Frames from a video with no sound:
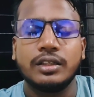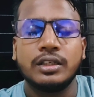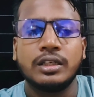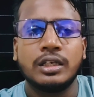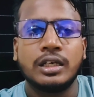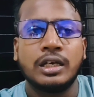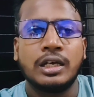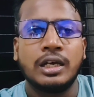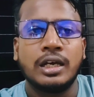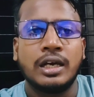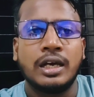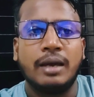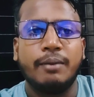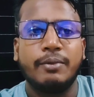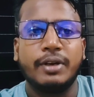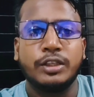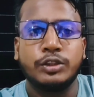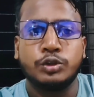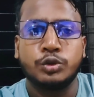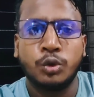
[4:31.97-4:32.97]
আমরা
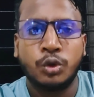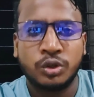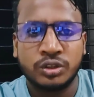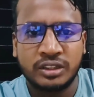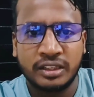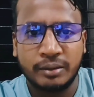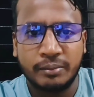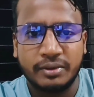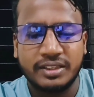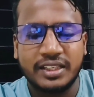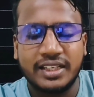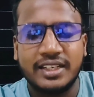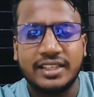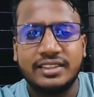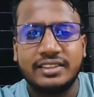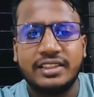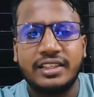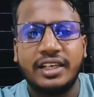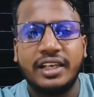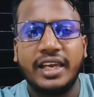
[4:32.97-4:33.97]
জোর দাবি জানাচ্ছি
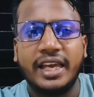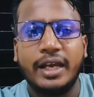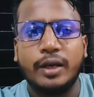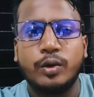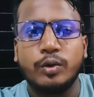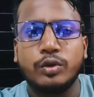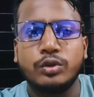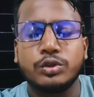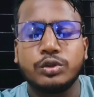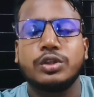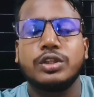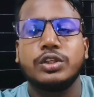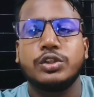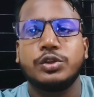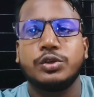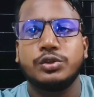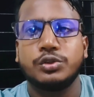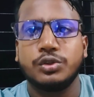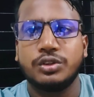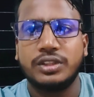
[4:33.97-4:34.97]
এখনও যদি সুযোগ
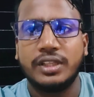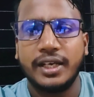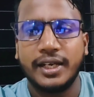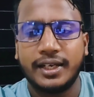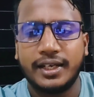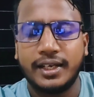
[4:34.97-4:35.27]
থাকে